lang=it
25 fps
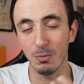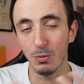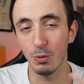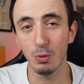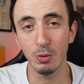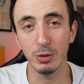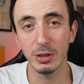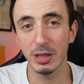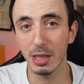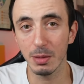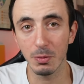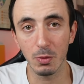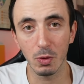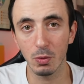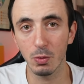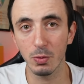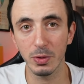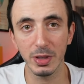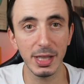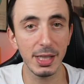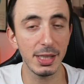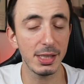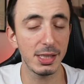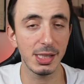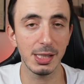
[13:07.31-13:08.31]
l'ultimo
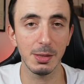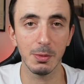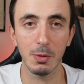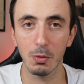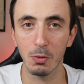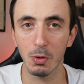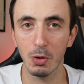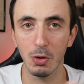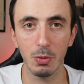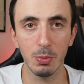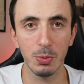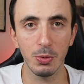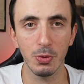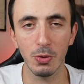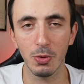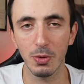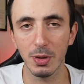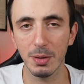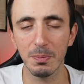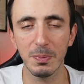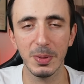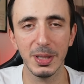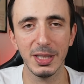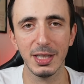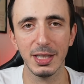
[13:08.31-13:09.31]
lunghissimo, quello più
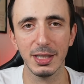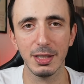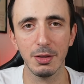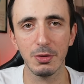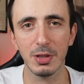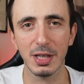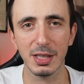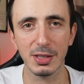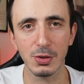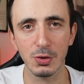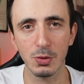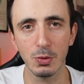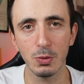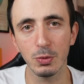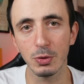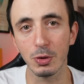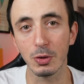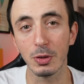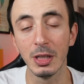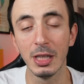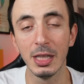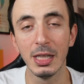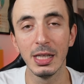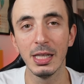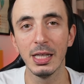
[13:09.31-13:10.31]
impegnativo in
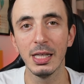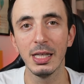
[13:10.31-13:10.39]
assoluto,